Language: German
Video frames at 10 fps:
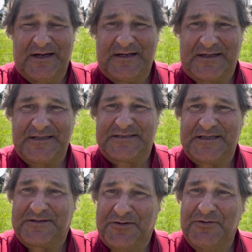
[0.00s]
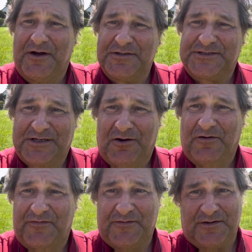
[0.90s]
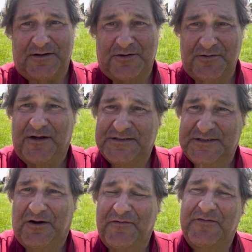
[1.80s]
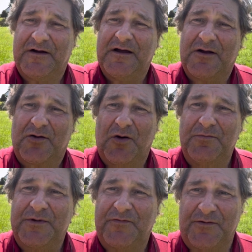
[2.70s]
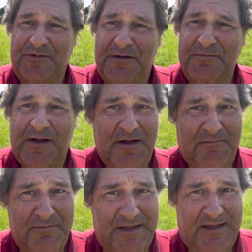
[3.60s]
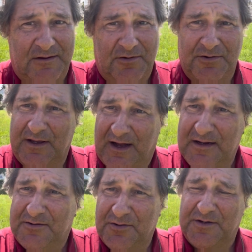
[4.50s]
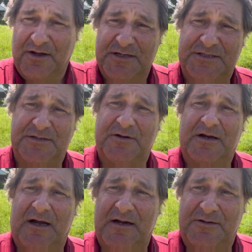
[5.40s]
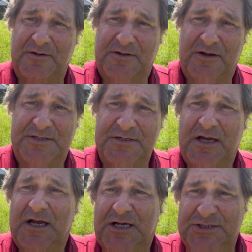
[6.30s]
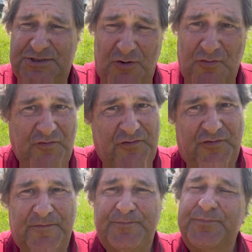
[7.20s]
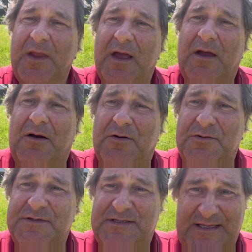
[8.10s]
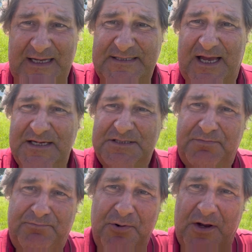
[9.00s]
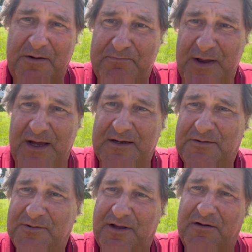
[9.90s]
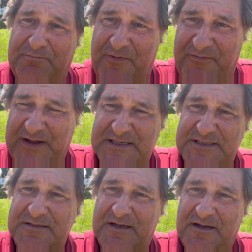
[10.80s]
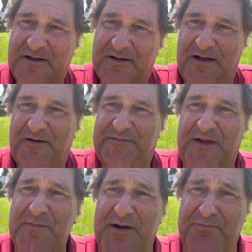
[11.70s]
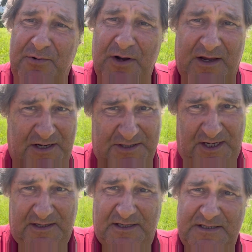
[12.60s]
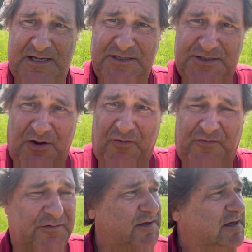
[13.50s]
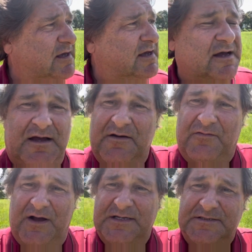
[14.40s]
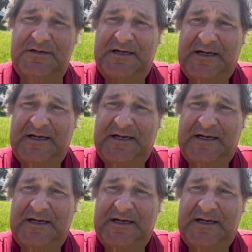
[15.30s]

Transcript: Das Donaustauf oder Donaustauf kommt von dem Mittel- oder Althochdeutsch, sogar althochdeutschen Stove. Und das heißt Burgberg oder Felsen auf dem eine Burg steht. Das ist ein Stauf und hier war also